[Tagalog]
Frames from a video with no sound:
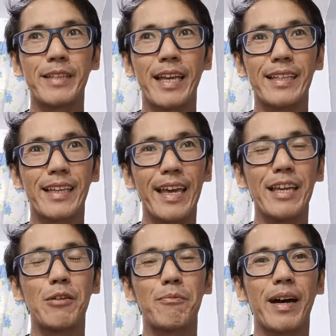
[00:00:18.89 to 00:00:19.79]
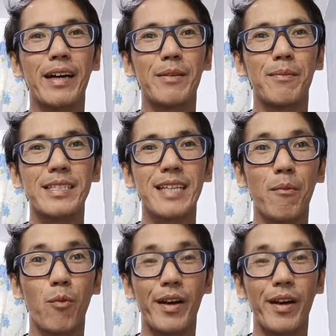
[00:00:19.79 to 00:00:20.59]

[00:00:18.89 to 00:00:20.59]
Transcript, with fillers: 10K, kung paano mas sub